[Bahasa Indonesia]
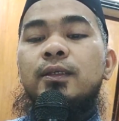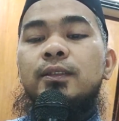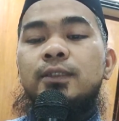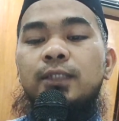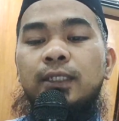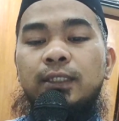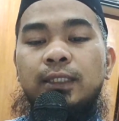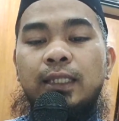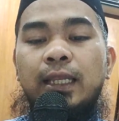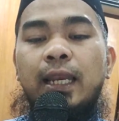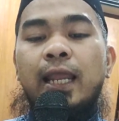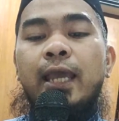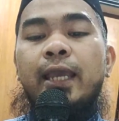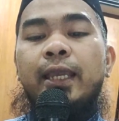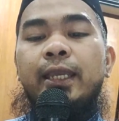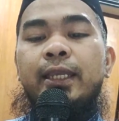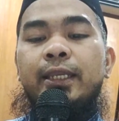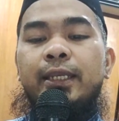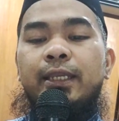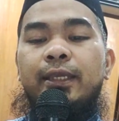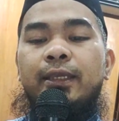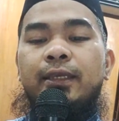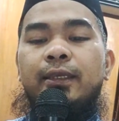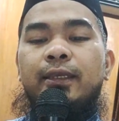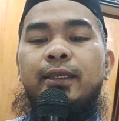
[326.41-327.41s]
setelah
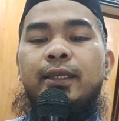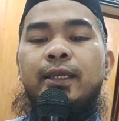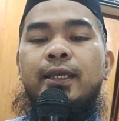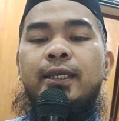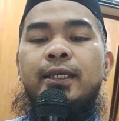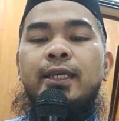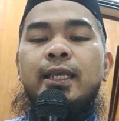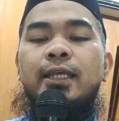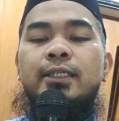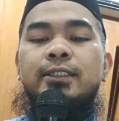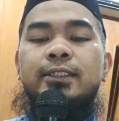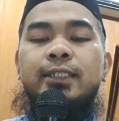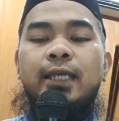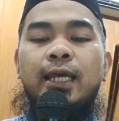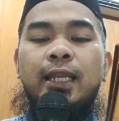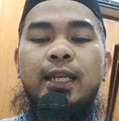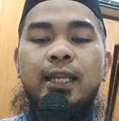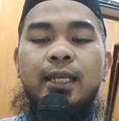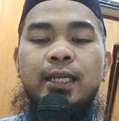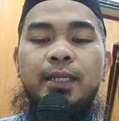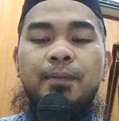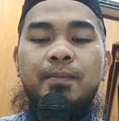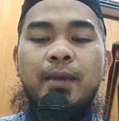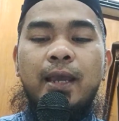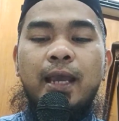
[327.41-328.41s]
ini ya yang sekarang
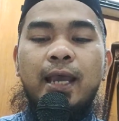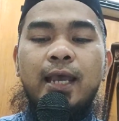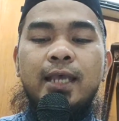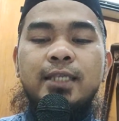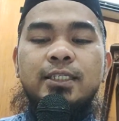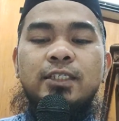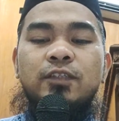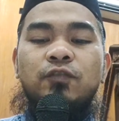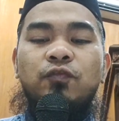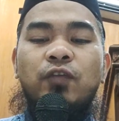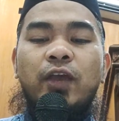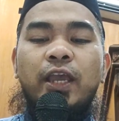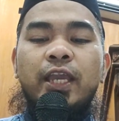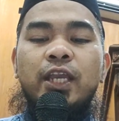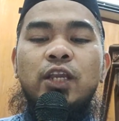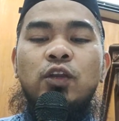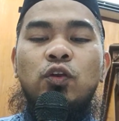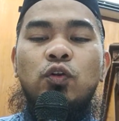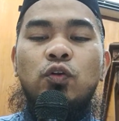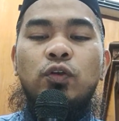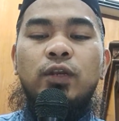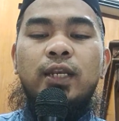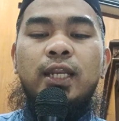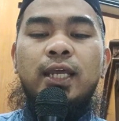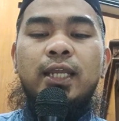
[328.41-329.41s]
dibahas fa'in
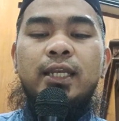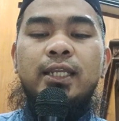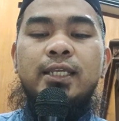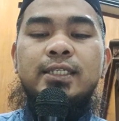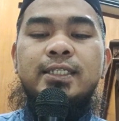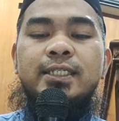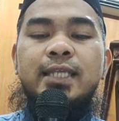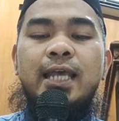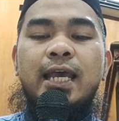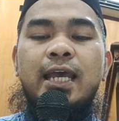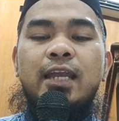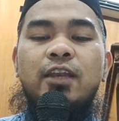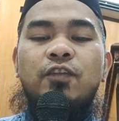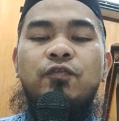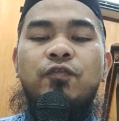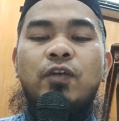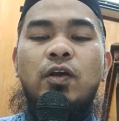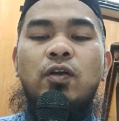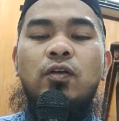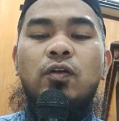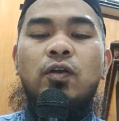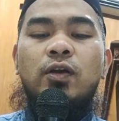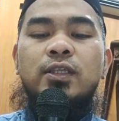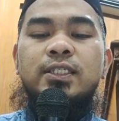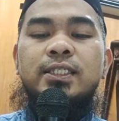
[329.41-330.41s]
kunna nisaan
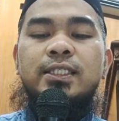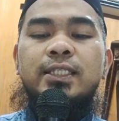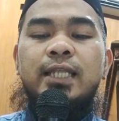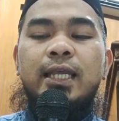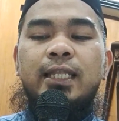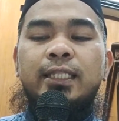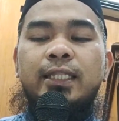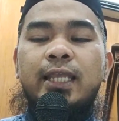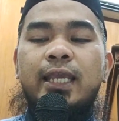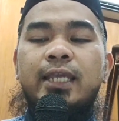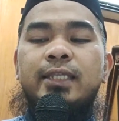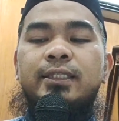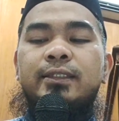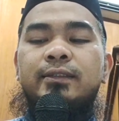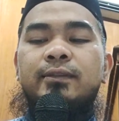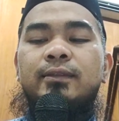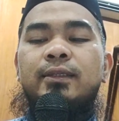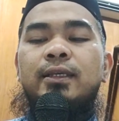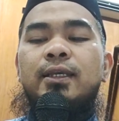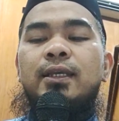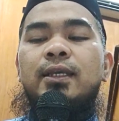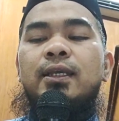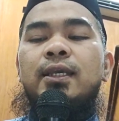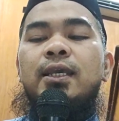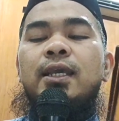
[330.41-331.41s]
naten.
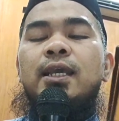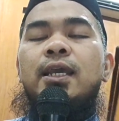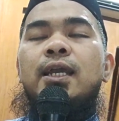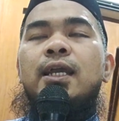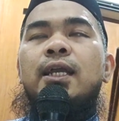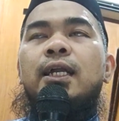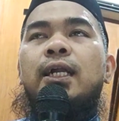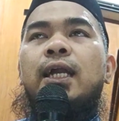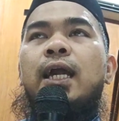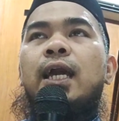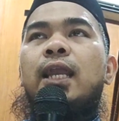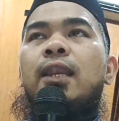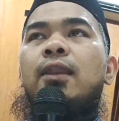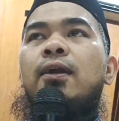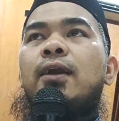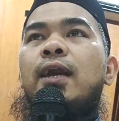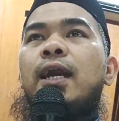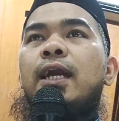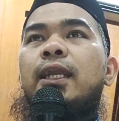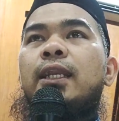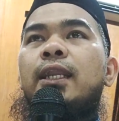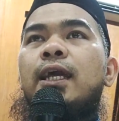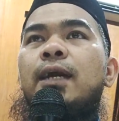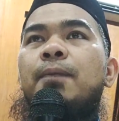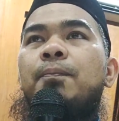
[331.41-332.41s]
kalau
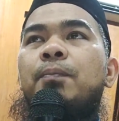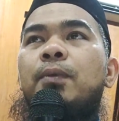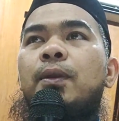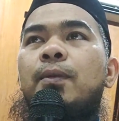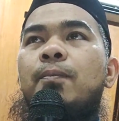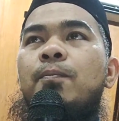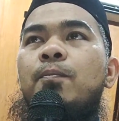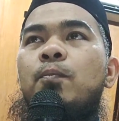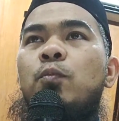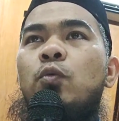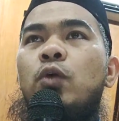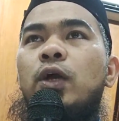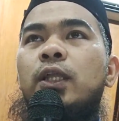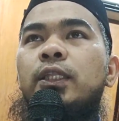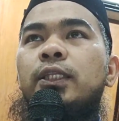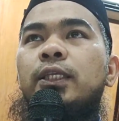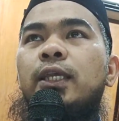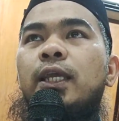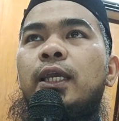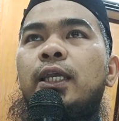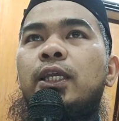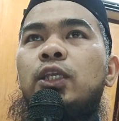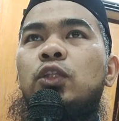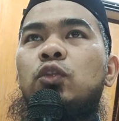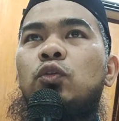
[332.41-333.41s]
anak
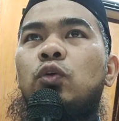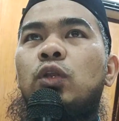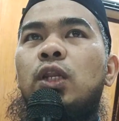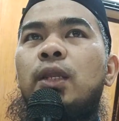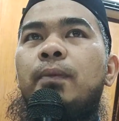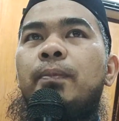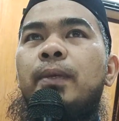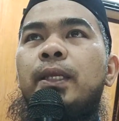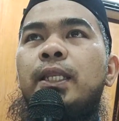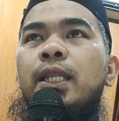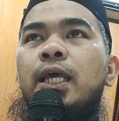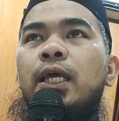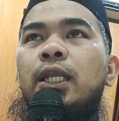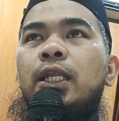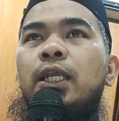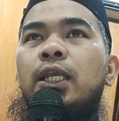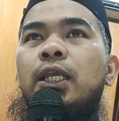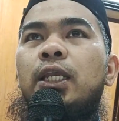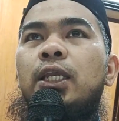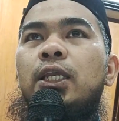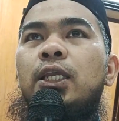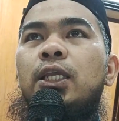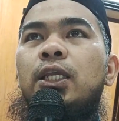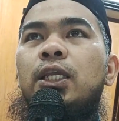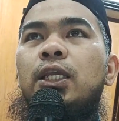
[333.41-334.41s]
perempuannya itu lebih
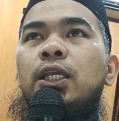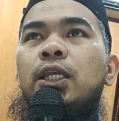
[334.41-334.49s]
dari